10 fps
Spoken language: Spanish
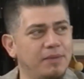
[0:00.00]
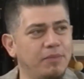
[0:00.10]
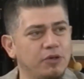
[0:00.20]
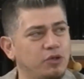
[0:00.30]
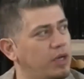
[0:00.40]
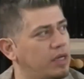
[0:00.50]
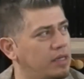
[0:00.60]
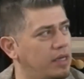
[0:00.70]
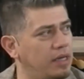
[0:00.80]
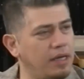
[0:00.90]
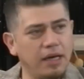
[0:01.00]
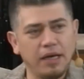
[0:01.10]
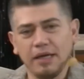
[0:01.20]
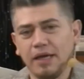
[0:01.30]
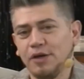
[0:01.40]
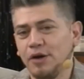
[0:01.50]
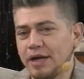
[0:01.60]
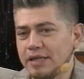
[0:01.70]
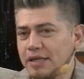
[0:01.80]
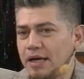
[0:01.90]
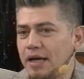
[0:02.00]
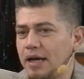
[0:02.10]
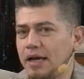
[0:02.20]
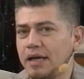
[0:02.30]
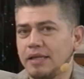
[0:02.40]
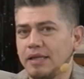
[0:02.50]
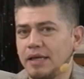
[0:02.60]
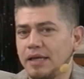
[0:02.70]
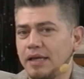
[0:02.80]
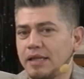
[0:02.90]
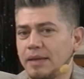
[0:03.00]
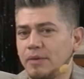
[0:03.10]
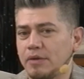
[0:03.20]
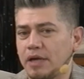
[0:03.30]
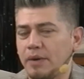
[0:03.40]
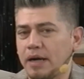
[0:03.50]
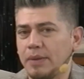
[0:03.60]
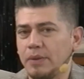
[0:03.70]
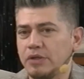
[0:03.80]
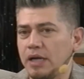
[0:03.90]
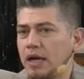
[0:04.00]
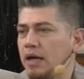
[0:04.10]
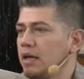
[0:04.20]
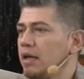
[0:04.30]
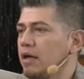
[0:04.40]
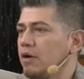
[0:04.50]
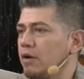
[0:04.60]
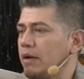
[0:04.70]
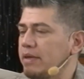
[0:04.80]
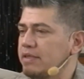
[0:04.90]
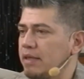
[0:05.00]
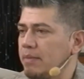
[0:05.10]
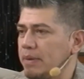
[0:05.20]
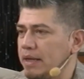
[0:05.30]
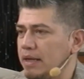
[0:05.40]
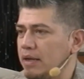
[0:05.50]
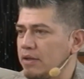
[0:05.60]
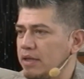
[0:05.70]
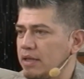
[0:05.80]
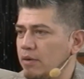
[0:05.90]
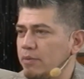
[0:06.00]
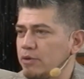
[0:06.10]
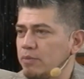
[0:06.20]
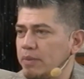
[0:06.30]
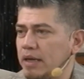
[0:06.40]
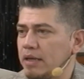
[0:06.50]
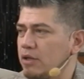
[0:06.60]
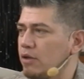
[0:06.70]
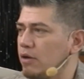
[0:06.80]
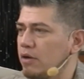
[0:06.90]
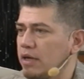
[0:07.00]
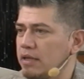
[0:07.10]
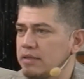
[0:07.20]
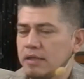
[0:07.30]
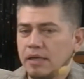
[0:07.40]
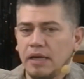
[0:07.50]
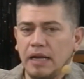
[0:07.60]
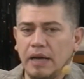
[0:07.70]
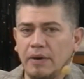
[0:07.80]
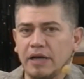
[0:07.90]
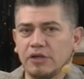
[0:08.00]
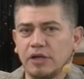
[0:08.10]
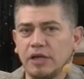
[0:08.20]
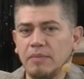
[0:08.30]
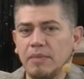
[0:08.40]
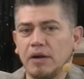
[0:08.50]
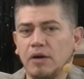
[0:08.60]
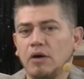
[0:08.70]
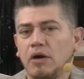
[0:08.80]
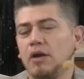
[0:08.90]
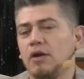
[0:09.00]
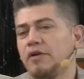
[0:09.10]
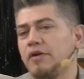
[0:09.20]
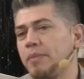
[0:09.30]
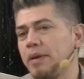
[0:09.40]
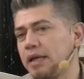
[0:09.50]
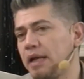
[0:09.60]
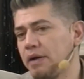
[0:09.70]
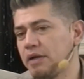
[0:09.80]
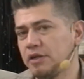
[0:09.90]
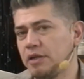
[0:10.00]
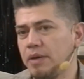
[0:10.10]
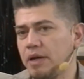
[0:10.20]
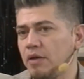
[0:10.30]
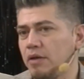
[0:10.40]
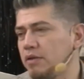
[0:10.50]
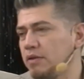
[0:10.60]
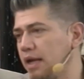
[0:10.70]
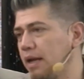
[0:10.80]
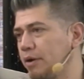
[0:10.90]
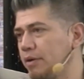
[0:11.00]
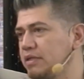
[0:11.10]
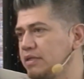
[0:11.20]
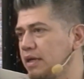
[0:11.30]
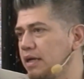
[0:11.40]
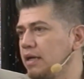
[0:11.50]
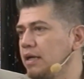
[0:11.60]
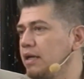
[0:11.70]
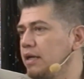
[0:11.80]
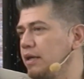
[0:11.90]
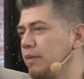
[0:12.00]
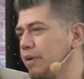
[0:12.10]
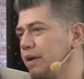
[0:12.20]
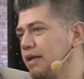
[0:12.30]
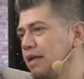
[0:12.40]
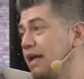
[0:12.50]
por suerte, y a, Dios gracias este, estamos trabajando ya con capacidad plena en la de Tabor y todo lo que es las vacaciones de invierno, en lo que respecta a las vacaciones de invierno de la provincia, y después las